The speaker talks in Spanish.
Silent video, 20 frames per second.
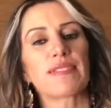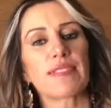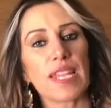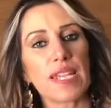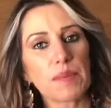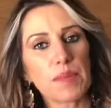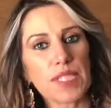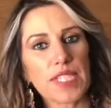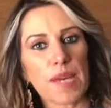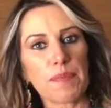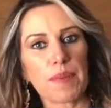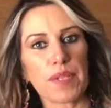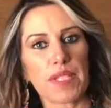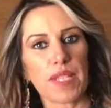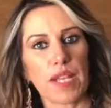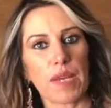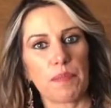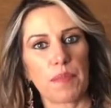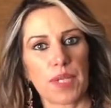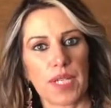Tenemos que
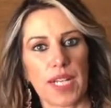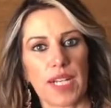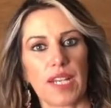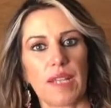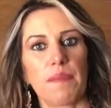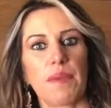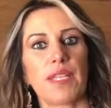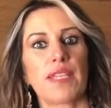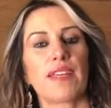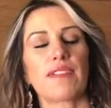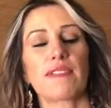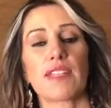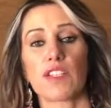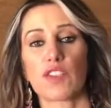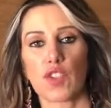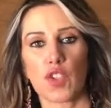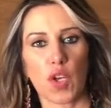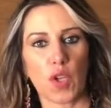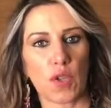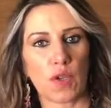aprender a poner límites
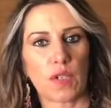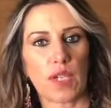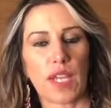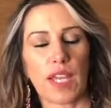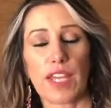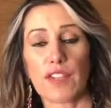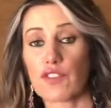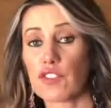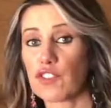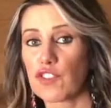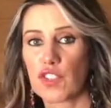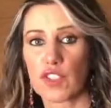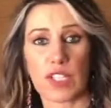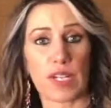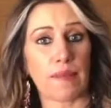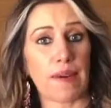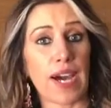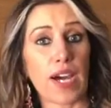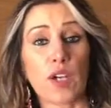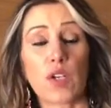en todo, en nuestro
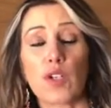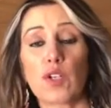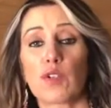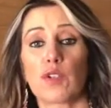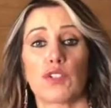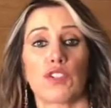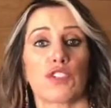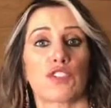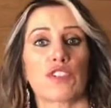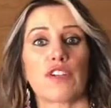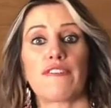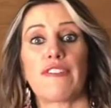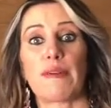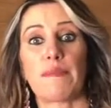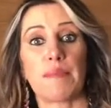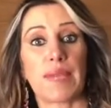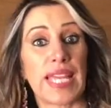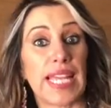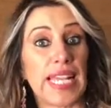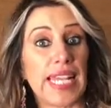trabajo, con nuestra
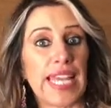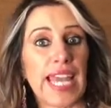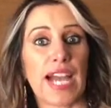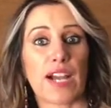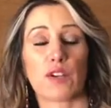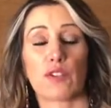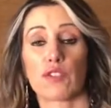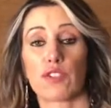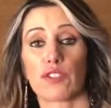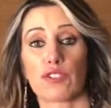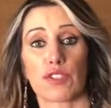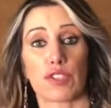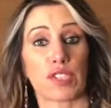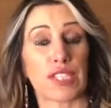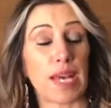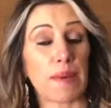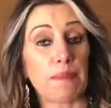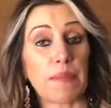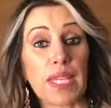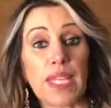familia, con
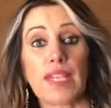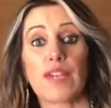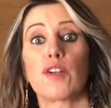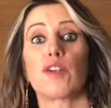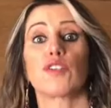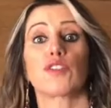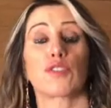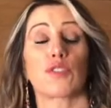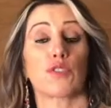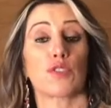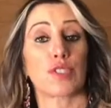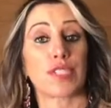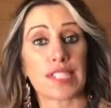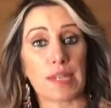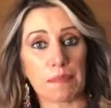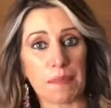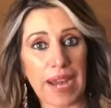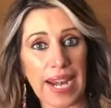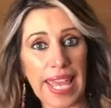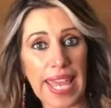nuestros amigos, con
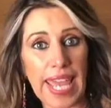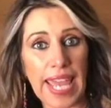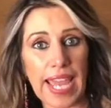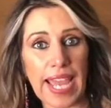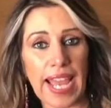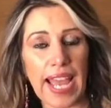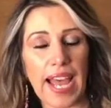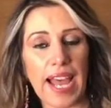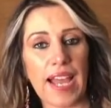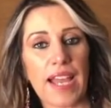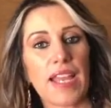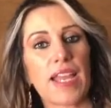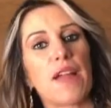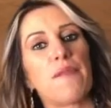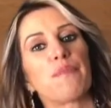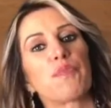nuestra pareja,